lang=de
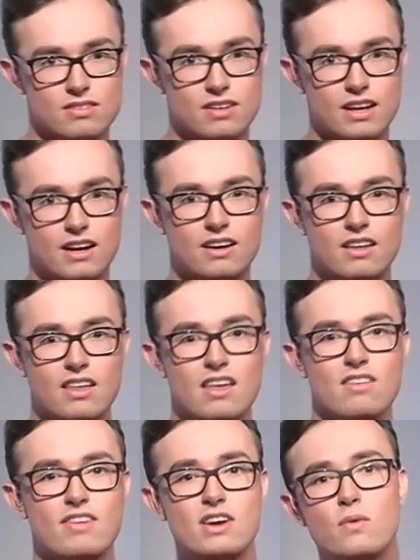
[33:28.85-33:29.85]
Ja,
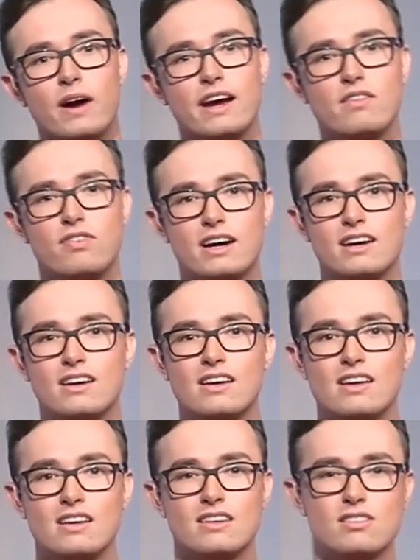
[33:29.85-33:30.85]
wenn du einfach
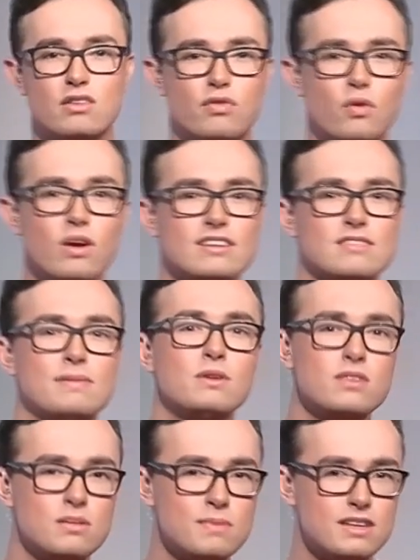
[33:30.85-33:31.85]
das Gefühl hast, wenn du
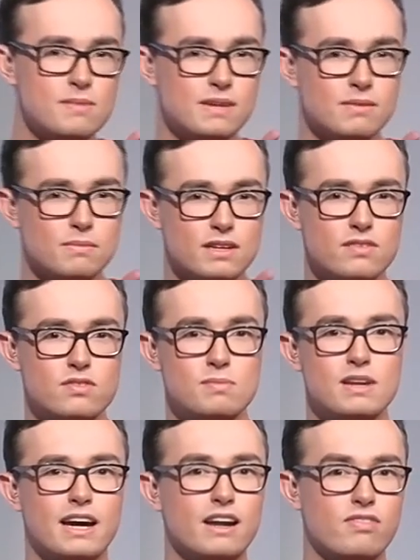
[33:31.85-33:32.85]
dich mit jemandem triffst,
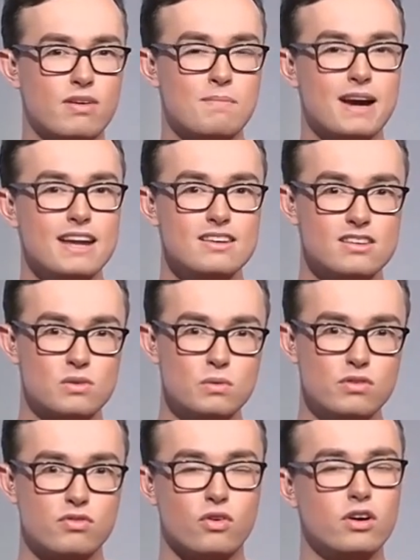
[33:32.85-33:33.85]
mit einer vermeintlich
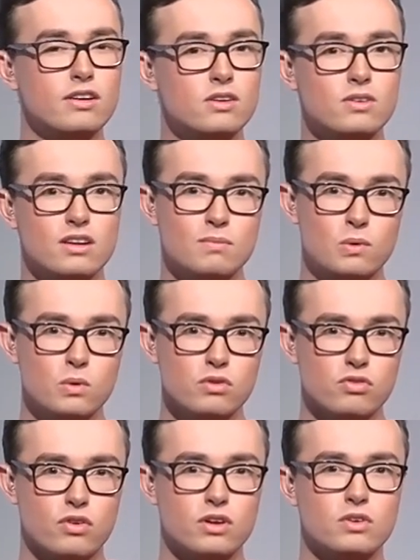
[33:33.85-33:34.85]
guten Freundin oder einem guten
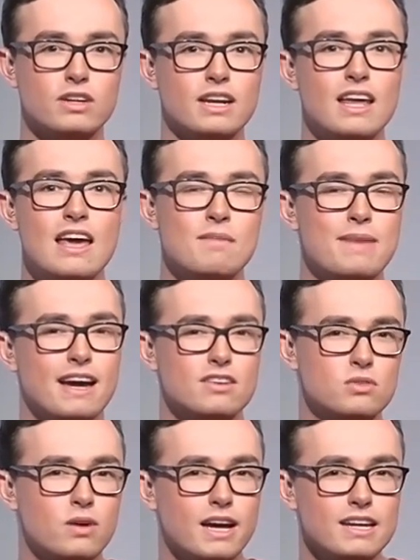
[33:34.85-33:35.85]
Freund und dann
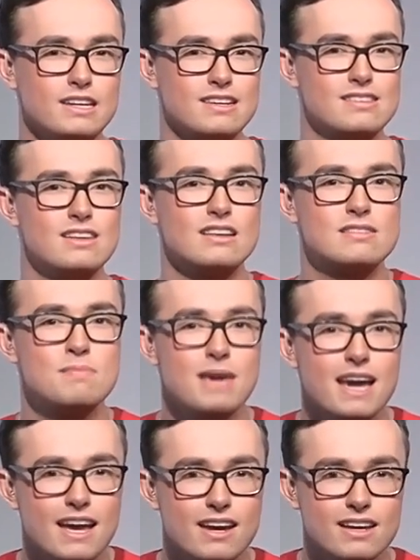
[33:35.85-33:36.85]
merkst du eigentlich, dass dir das
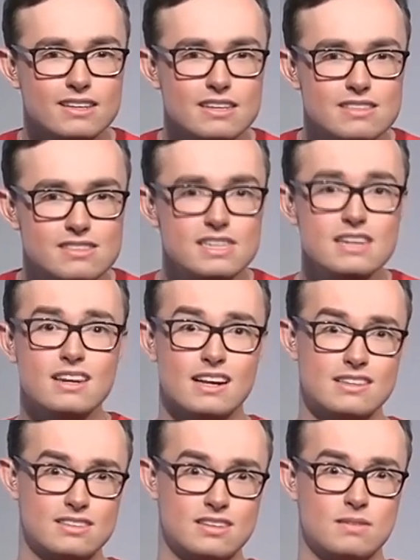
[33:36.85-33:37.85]
mehr Energie zieht
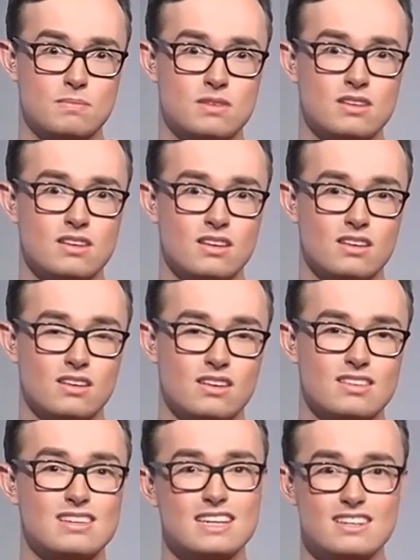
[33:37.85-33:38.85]
als gibt.
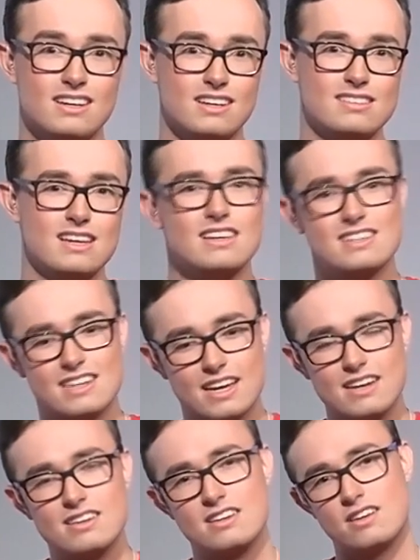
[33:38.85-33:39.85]
Sag ich dir ganz ehrlich,
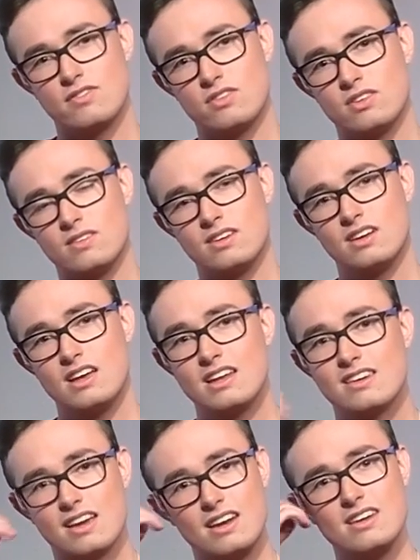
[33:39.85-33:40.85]
trenne dich davon.
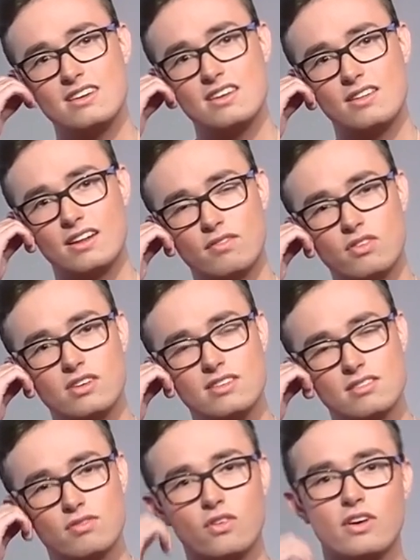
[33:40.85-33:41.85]
Trenne dich dann von
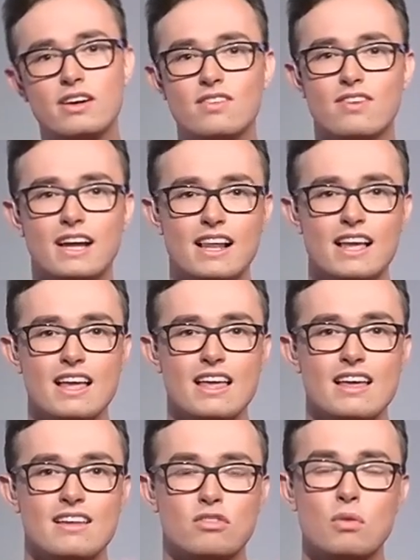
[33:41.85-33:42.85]
diesen Freunden, weil
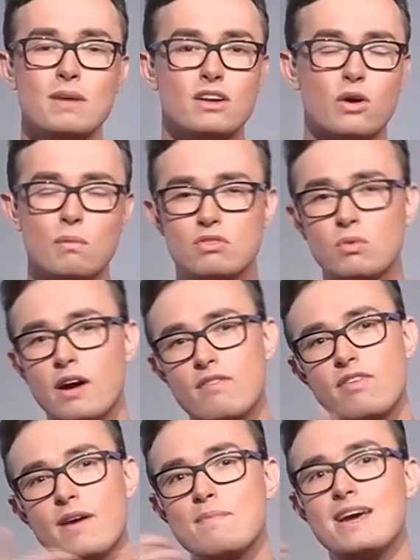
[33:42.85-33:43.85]
somit kommst du
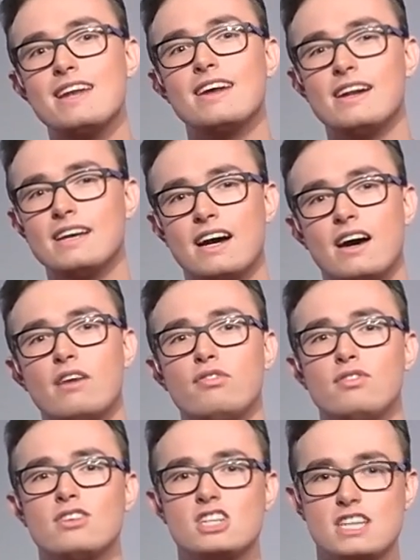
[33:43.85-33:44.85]
einfach mehr in deine
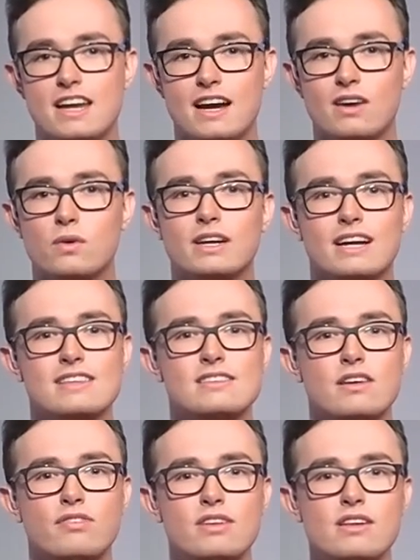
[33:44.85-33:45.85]
Kraft und Stärke und kannst
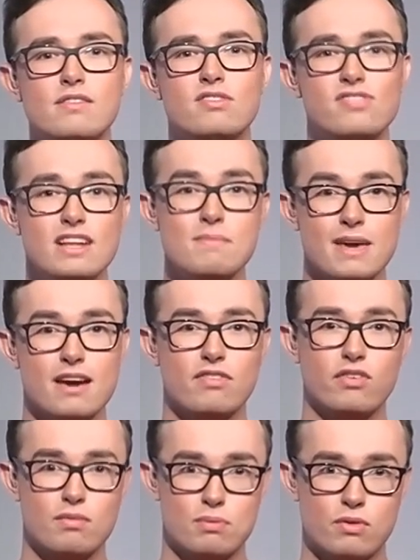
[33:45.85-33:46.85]
da viel, viel mehr
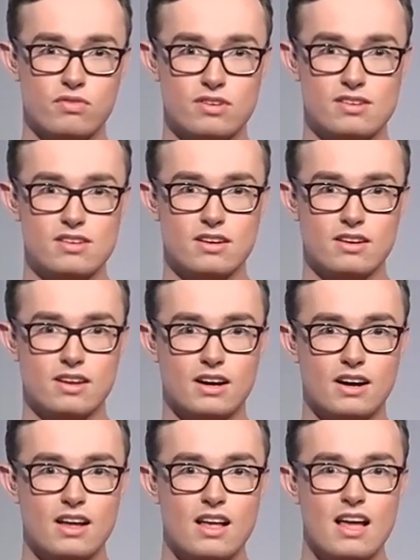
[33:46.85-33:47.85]
von profitieren,
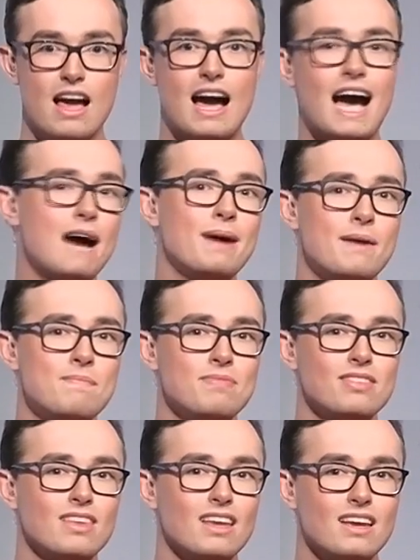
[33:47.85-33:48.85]
ja. Aber
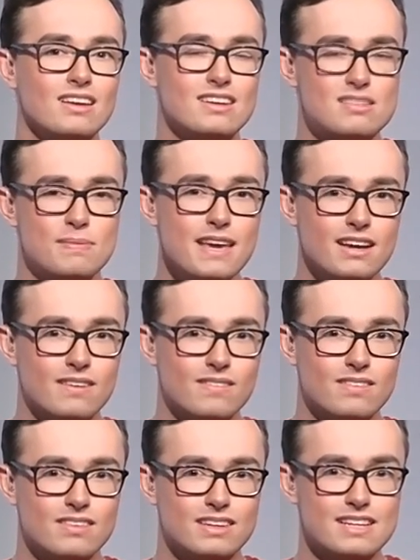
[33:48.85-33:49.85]
deswegen,
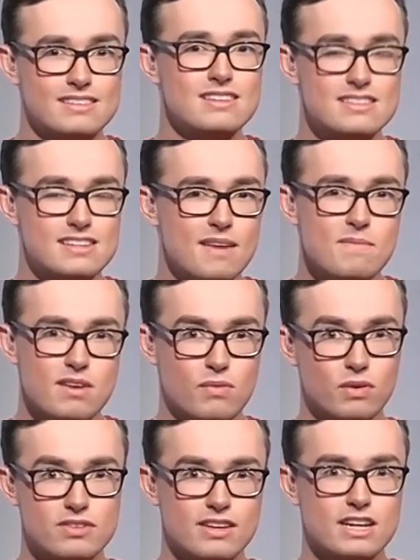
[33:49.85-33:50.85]
das sind Themen, die
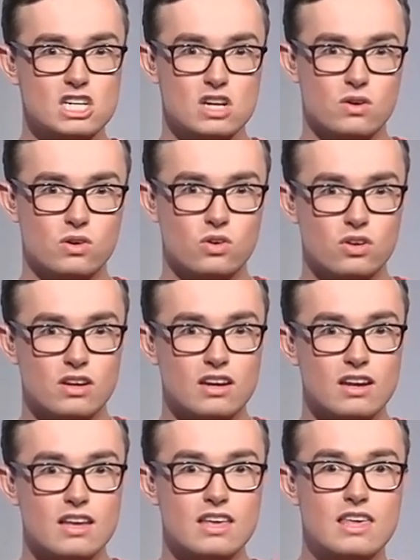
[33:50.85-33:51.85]
wir uns anschauen können.
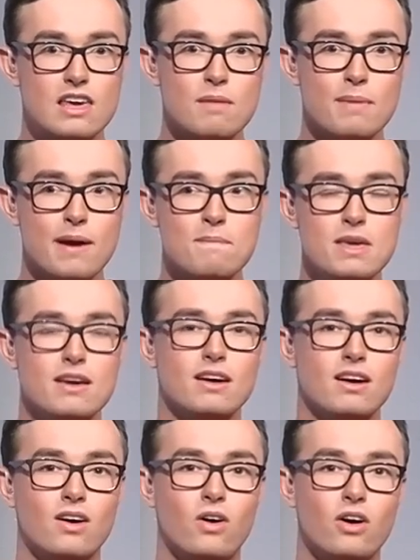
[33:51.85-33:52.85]
Hier bei
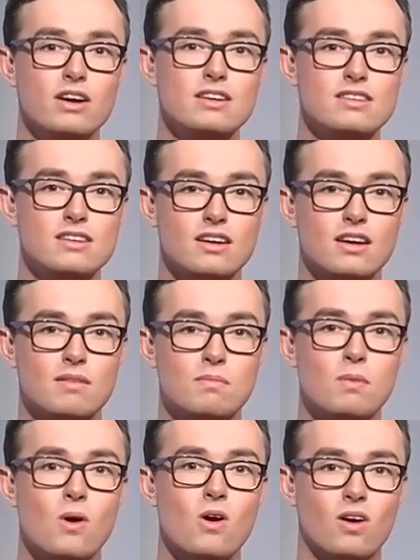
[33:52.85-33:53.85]
mir, heute,
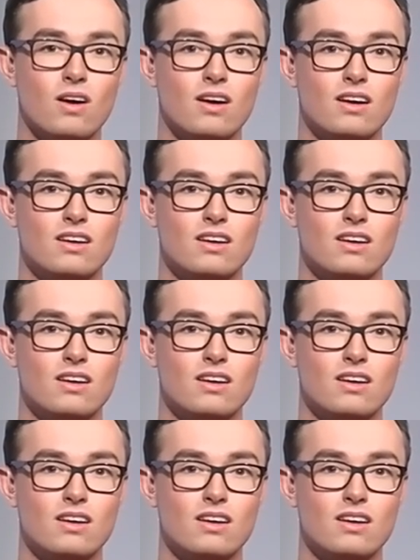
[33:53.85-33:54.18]
morgen.